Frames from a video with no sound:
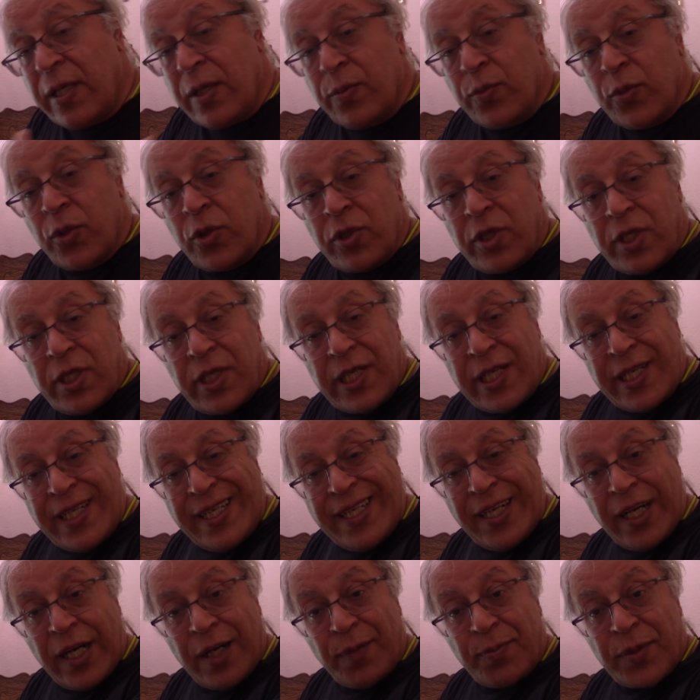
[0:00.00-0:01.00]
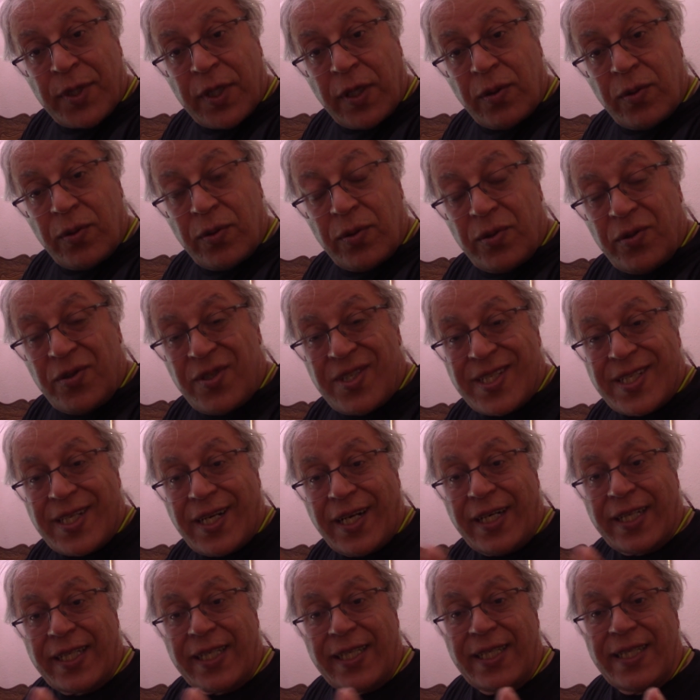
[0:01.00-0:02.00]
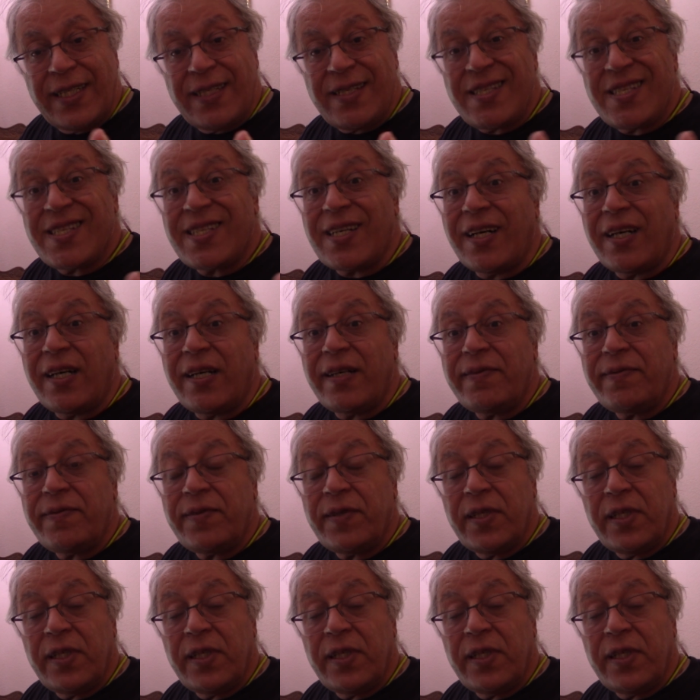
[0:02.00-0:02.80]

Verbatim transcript: Bugün iyi aptal olur, sakin, saf.